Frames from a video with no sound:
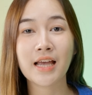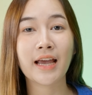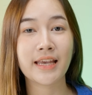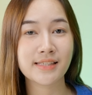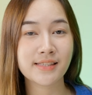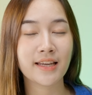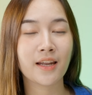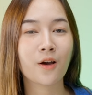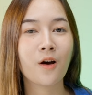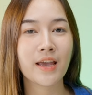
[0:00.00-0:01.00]
จาก S7
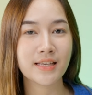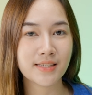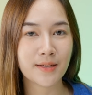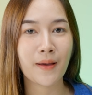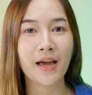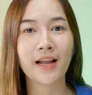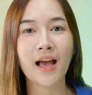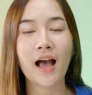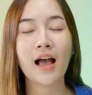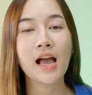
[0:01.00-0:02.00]
แล้วก็ S7 Plus ค่ะ